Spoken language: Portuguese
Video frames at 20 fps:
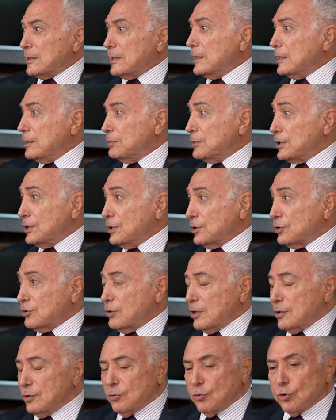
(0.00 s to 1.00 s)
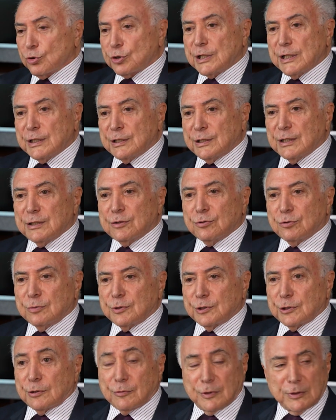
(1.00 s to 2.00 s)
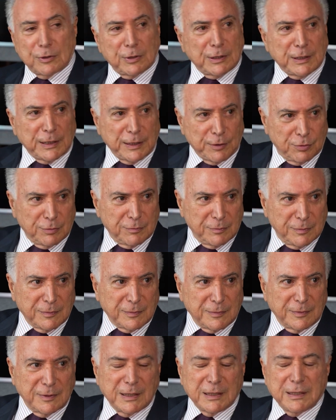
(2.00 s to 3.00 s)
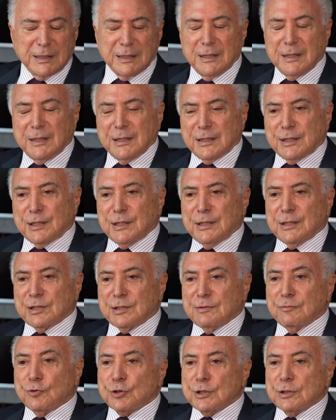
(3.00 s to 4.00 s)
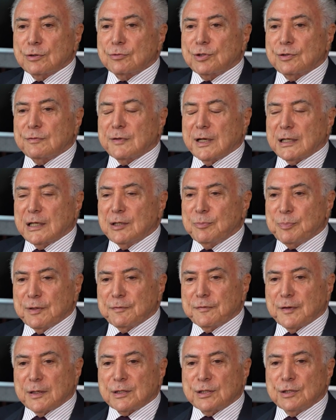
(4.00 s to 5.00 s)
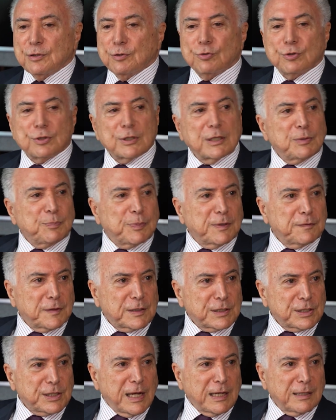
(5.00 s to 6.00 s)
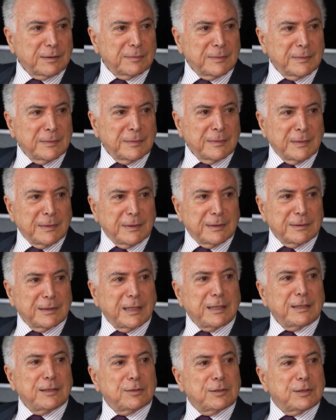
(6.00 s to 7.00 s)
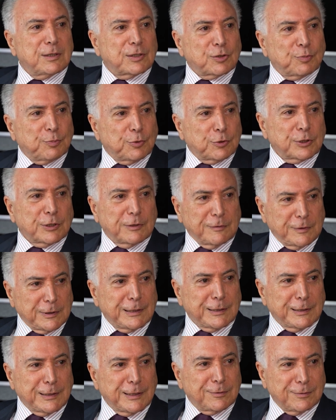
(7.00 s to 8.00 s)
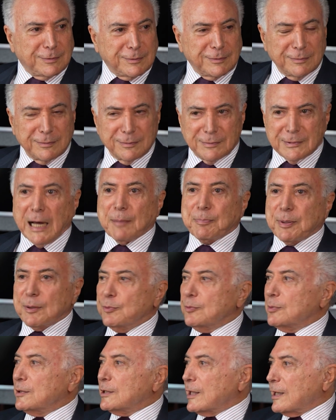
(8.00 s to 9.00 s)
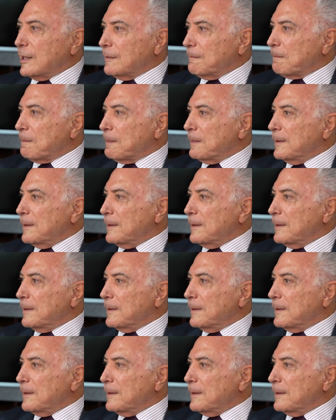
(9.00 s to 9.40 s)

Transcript: Ele me disse, olha, eu gostei tanto quando ele leu, né, que se você não tiver quem prefacia, eu gostaria de prefaciar. Ai, que bacana. Aí ele disse, poxa vida, então dá para publicar.